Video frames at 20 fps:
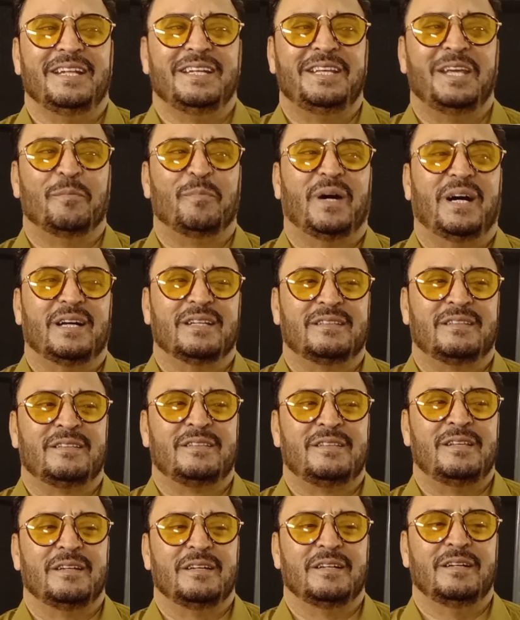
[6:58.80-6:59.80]
ये बात
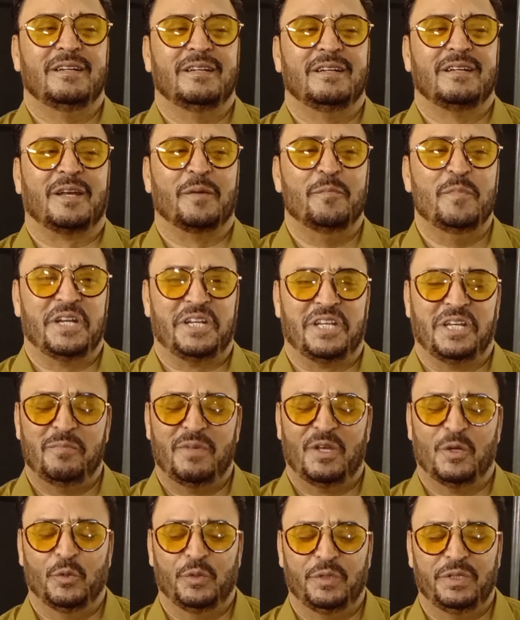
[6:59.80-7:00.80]
कमेटी
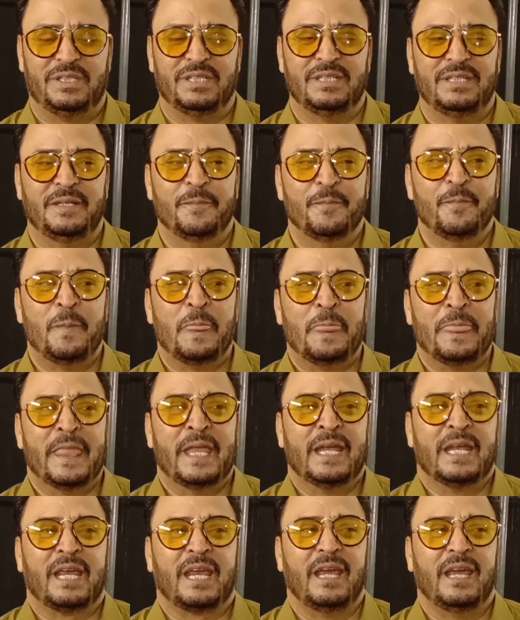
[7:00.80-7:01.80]
में हुई थी
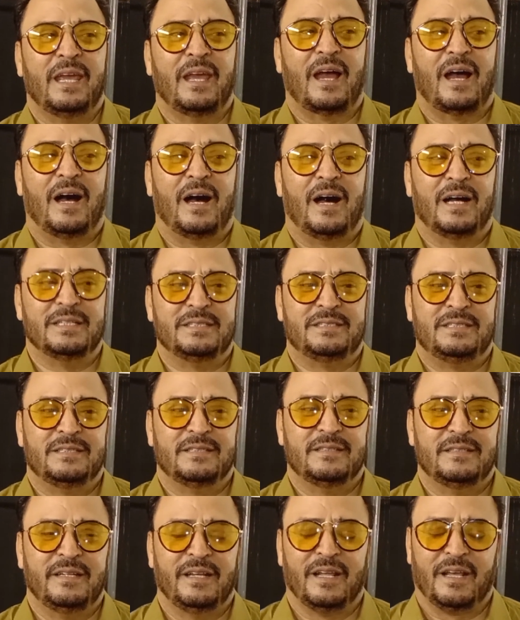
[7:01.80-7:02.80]
कि आज
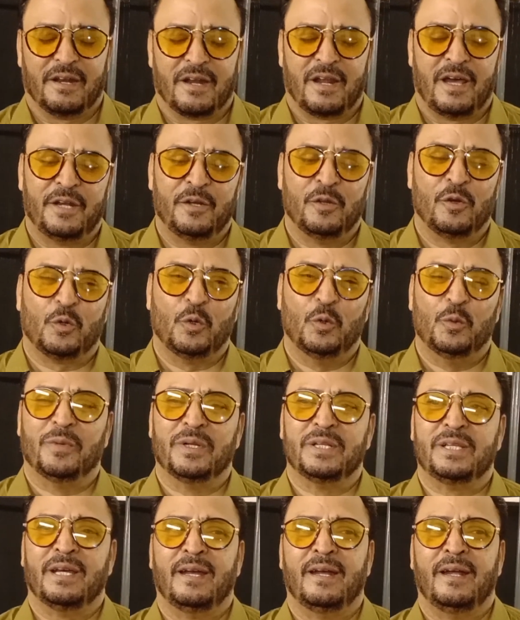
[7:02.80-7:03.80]
निगरान
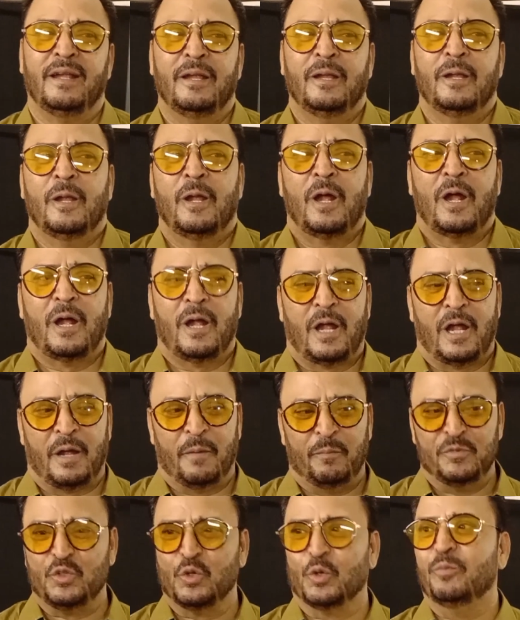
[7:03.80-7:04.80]
हुकूमत है
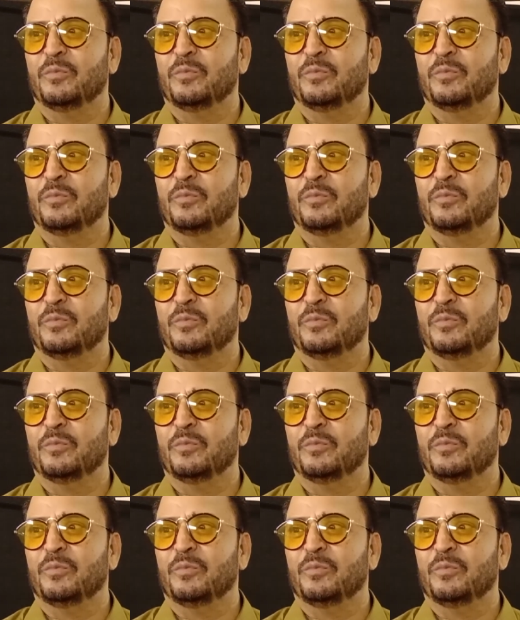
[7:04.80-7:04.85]
हम जो